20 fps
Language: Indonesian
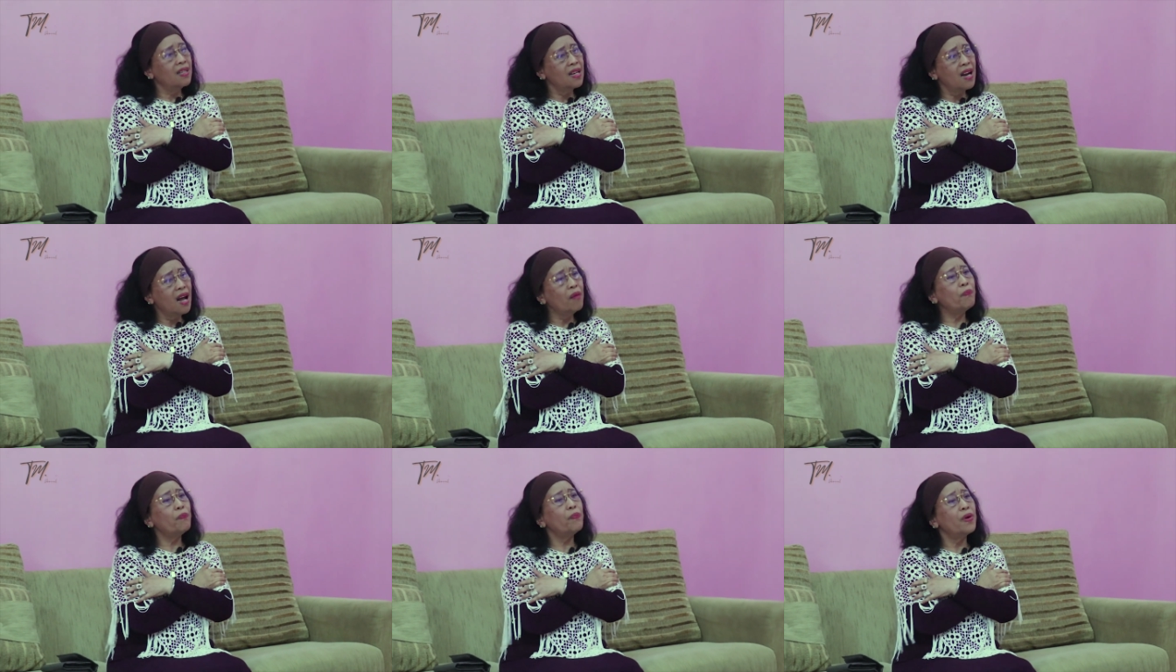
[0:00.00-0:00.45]

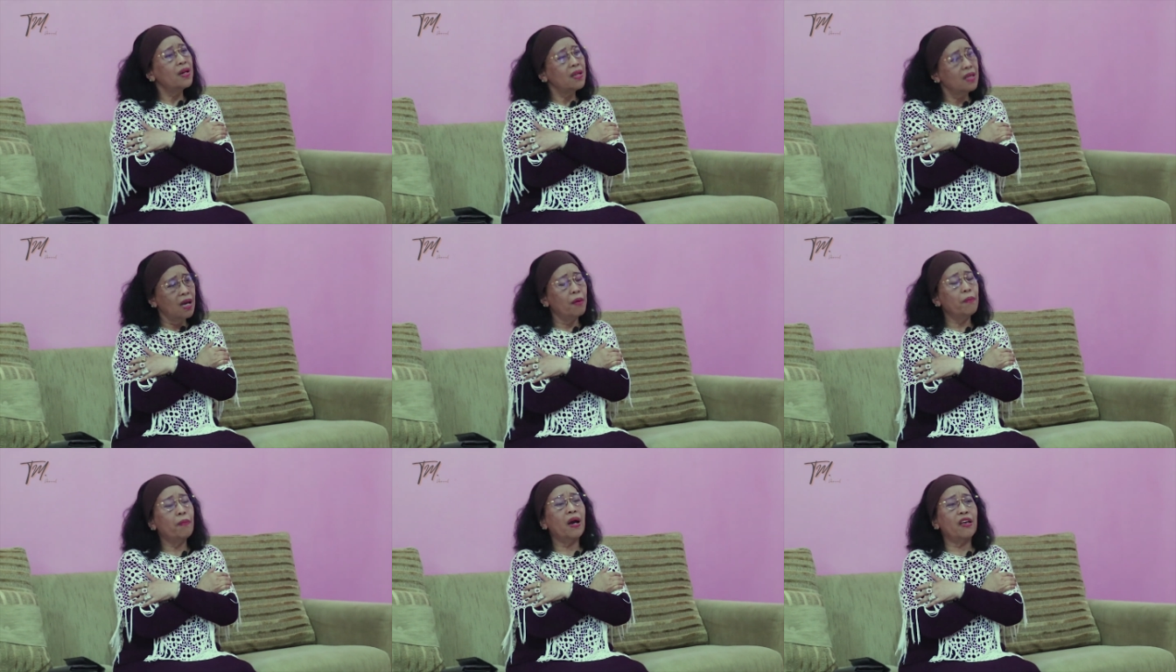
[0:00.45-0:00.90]

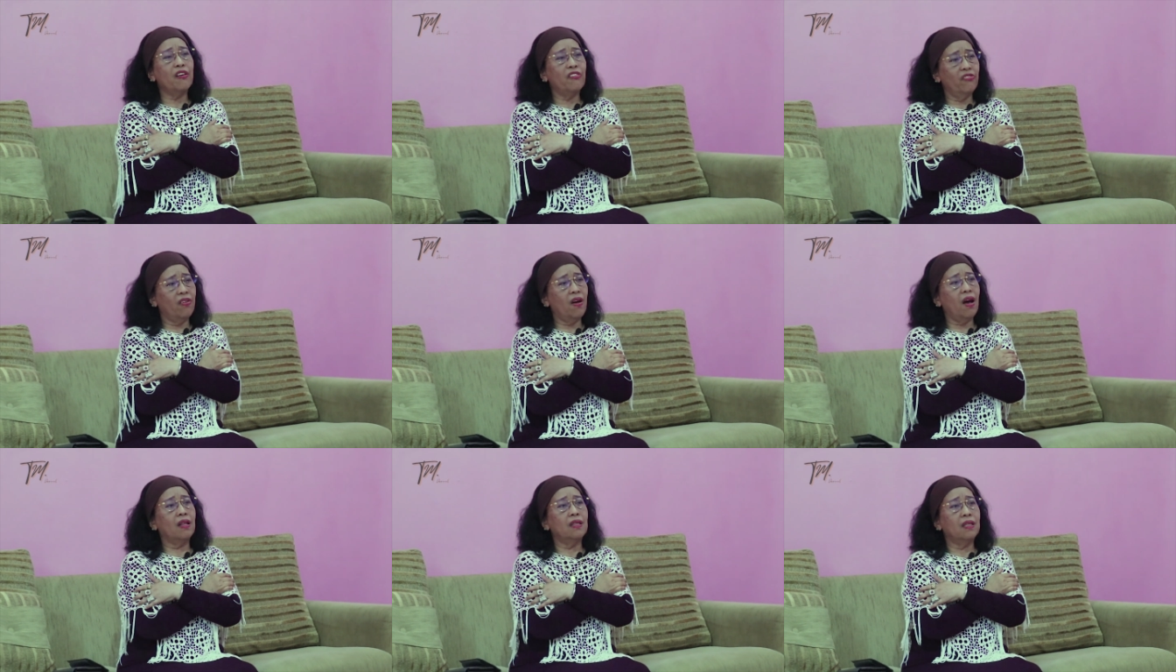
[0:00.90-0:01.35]
Kenapa ya
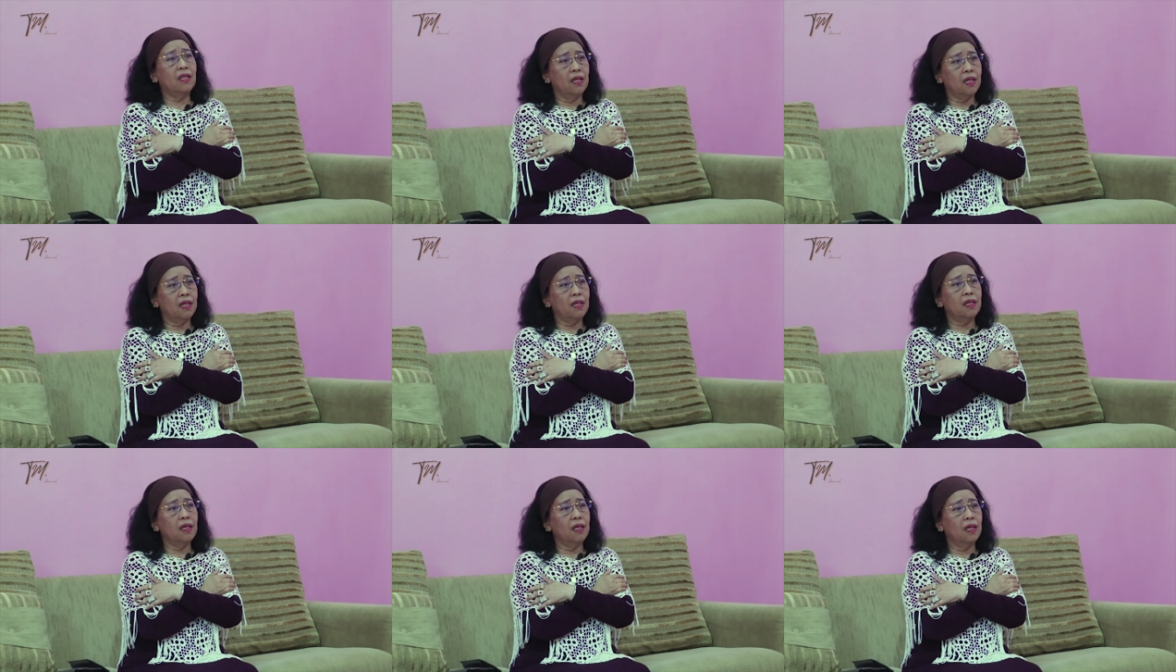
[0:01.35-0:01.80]
my
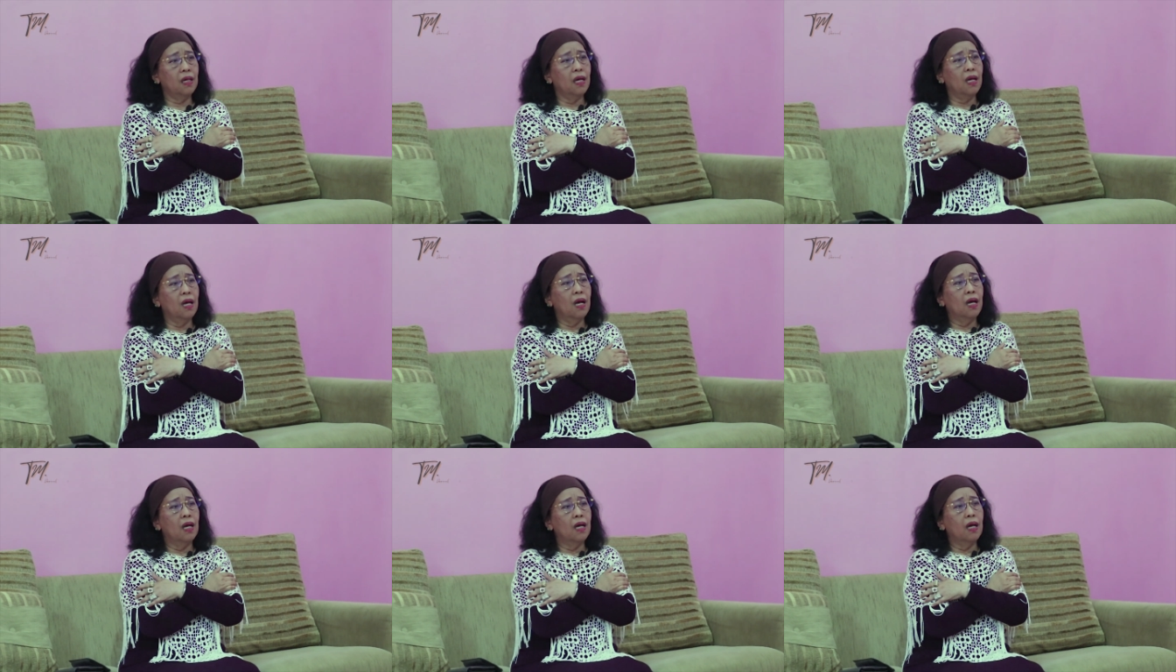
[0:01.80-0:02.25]
father
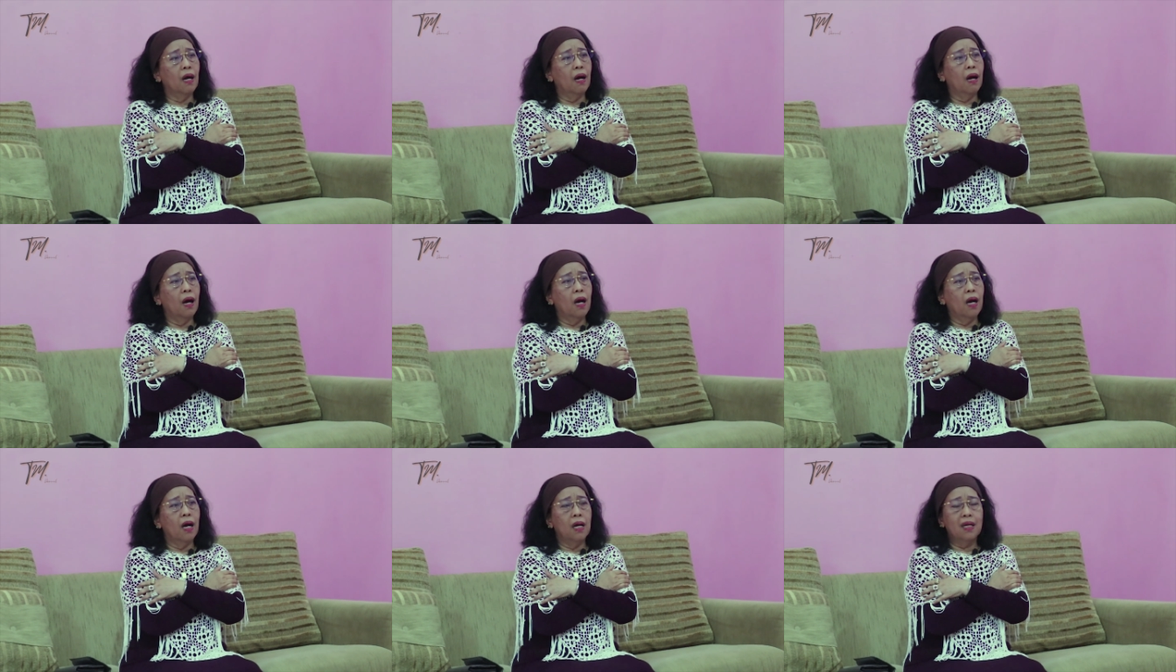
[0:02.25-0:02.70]

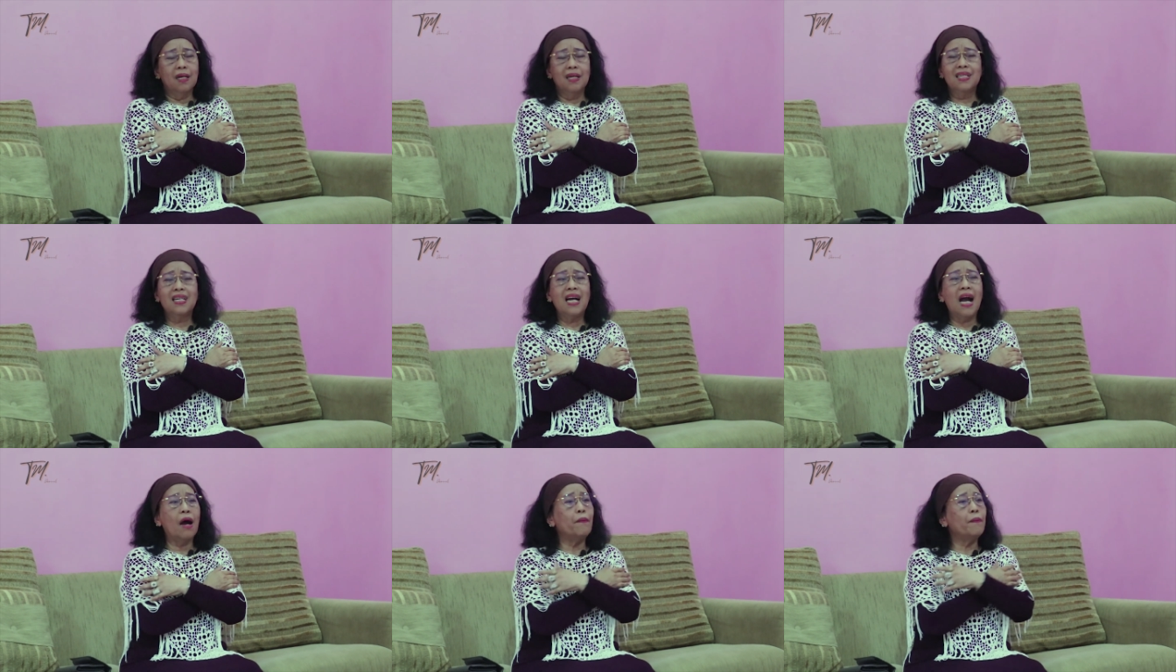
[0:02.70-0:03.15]

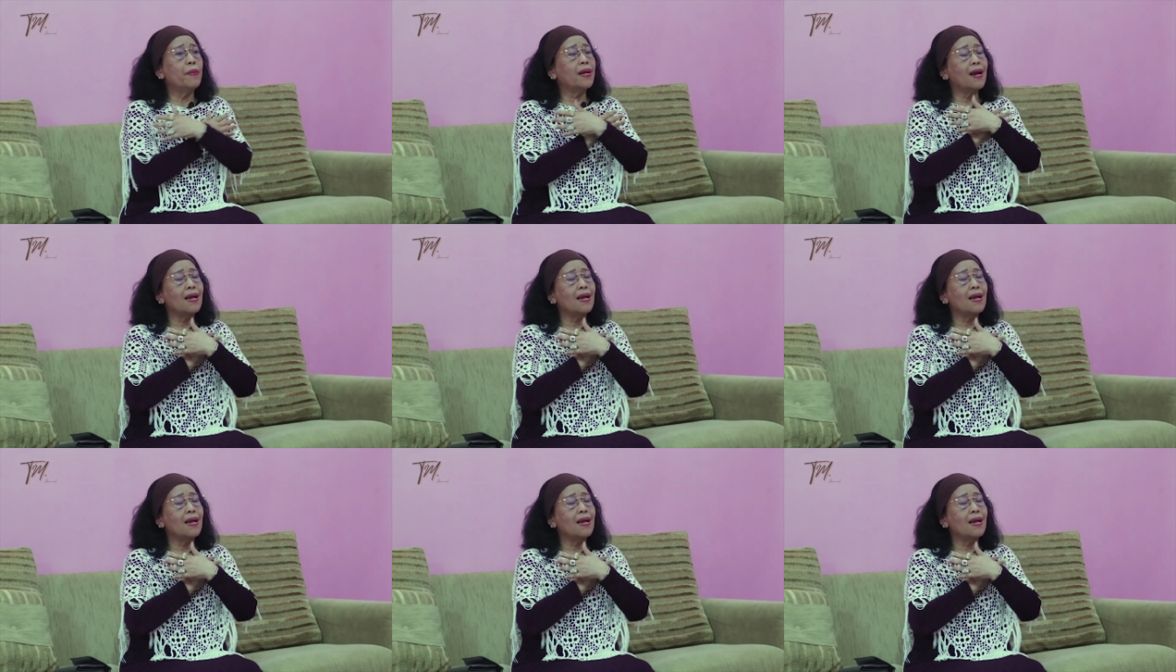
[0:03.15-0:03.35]
nggak